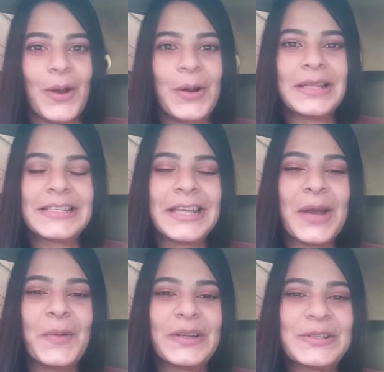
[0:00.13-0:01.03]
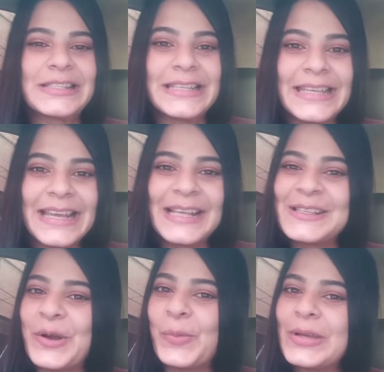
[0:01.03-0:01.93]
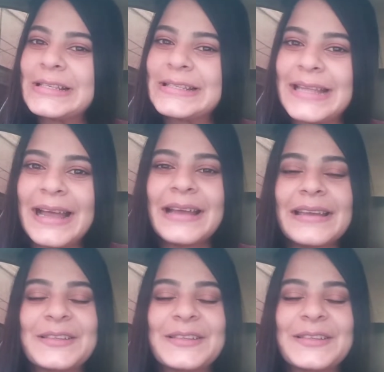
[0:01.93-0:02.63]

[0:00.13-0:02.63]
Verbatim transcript: Hola chica, buenos días, ¿cómo están?